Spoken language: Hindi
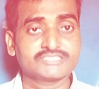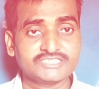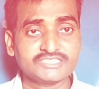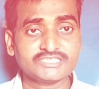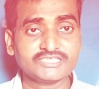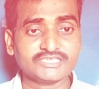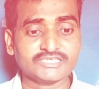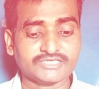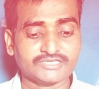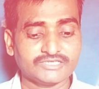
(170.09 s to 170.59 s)

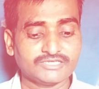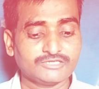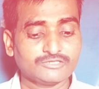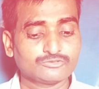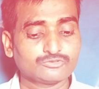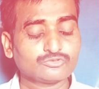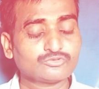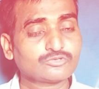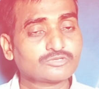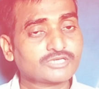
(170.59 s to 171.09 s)
ठीक है
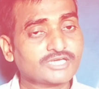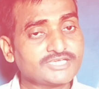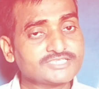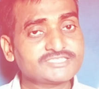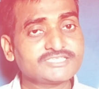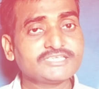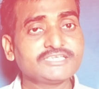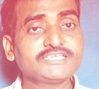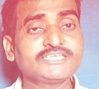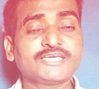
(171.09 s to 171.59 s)
तो
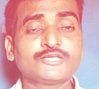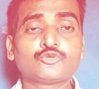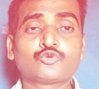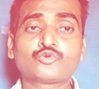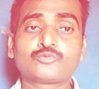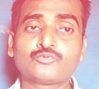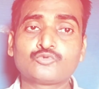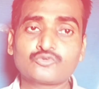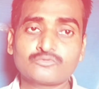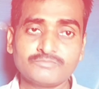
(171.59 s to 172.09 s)
कैसे या
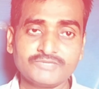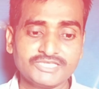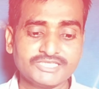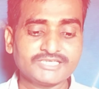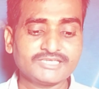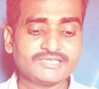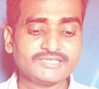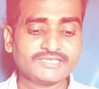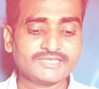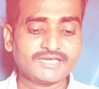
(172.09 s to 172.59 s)
नोटबुक में
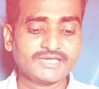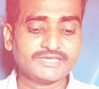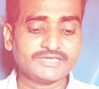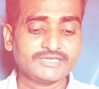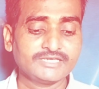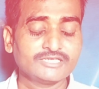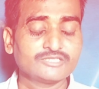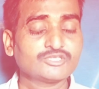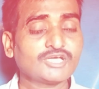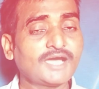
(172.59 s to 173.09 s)
लिख लेना
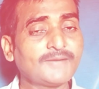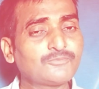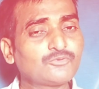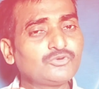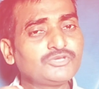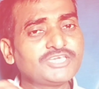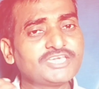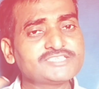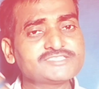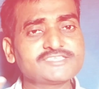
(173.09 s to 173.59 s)
है तो
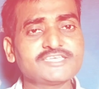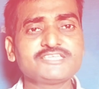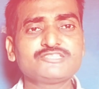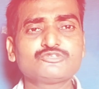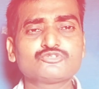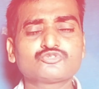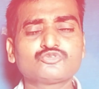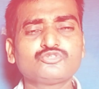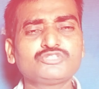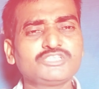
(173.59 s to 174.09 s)
आपको ऐसे
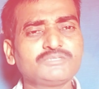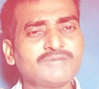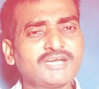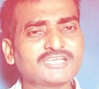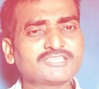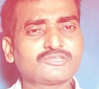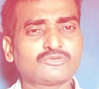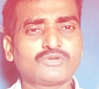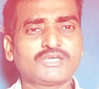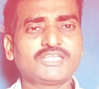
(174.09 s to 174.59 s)
ही दोस्तों
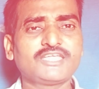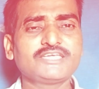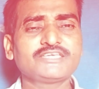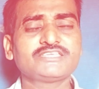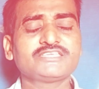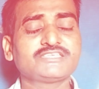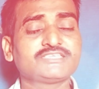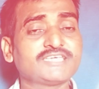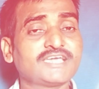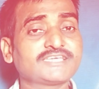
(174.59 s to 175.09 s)
दिमाग दौड़ाना
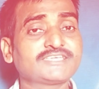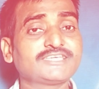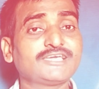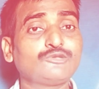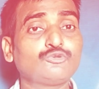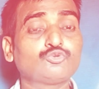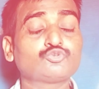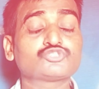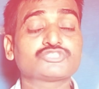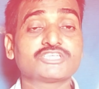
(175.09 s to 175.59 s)
है कि क्या
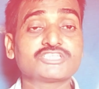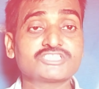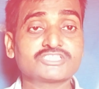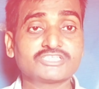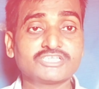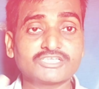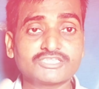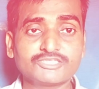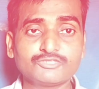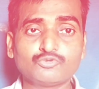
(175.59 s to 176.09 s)
क्या लोग सर्च
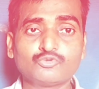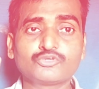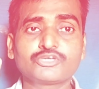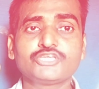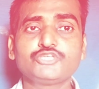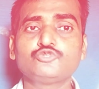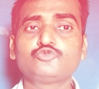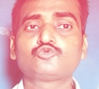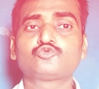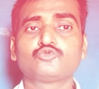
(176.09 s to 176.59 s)
करते
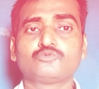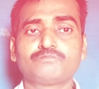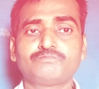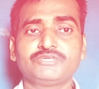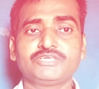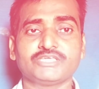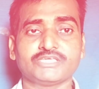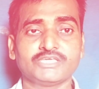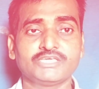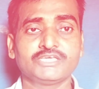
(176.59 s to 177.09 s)
होंगे यूट्यूब
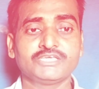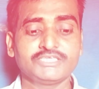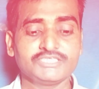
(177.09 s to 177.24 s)
पे